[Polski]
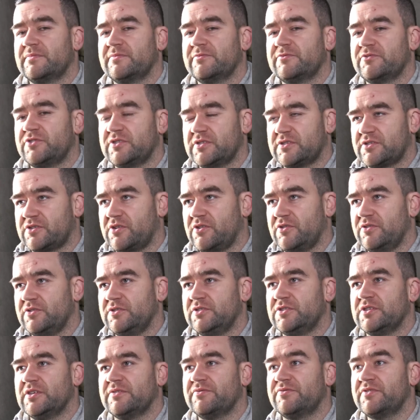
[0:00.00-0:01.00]
wszystko
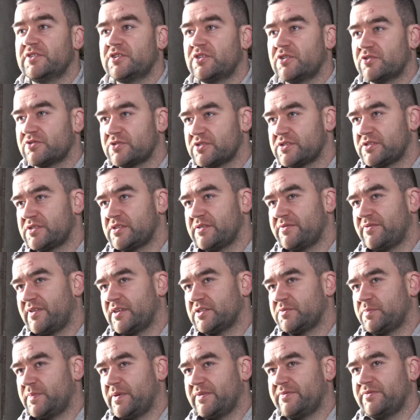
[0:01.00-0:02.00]
idzie
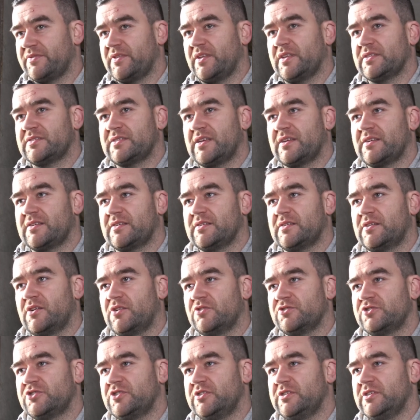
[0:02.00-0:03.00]
wykorzystywać pewne cechy
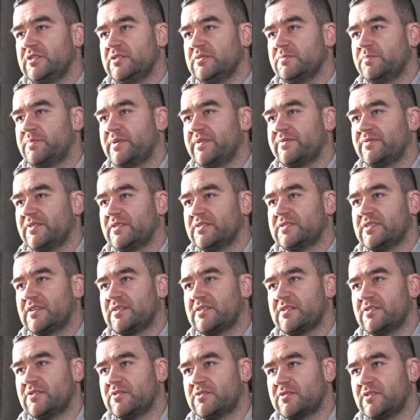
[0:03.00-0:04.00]
roślin, pewne
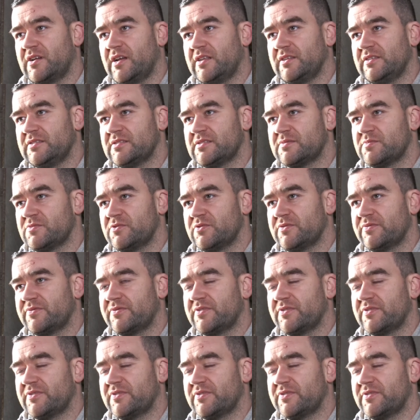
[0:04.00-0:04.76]
cechy organizmów,